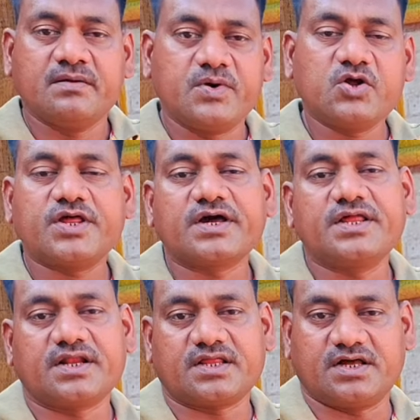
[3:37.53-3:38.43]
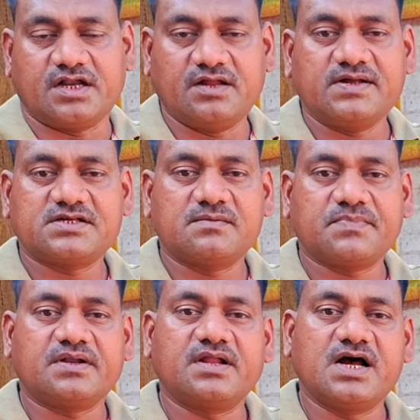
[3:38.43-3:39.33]
वीडियो देखने के लिए धन्यवाद चैनल पर
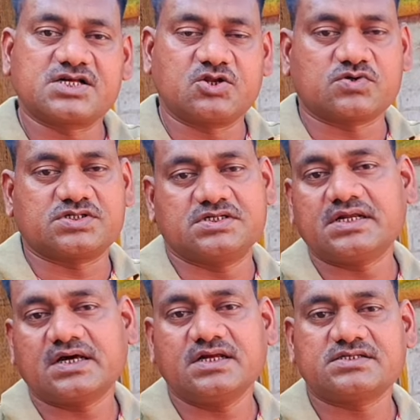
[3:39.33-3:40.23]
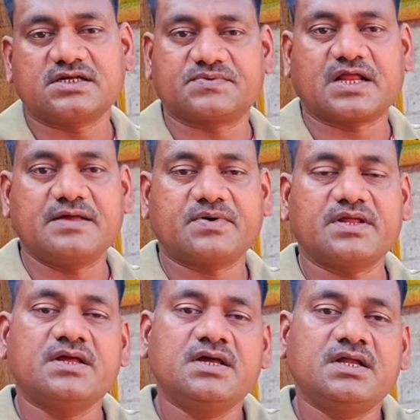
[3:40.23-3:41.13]
नया चैनल को शेयर करें सब्सक्राइब करें
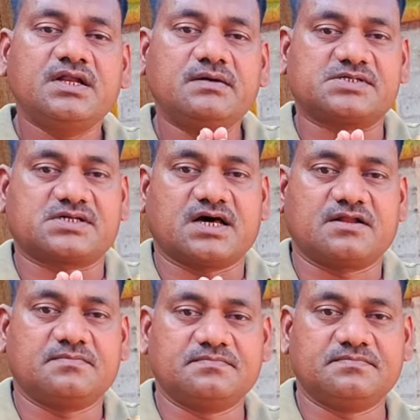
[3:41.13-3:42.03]
नमस्कार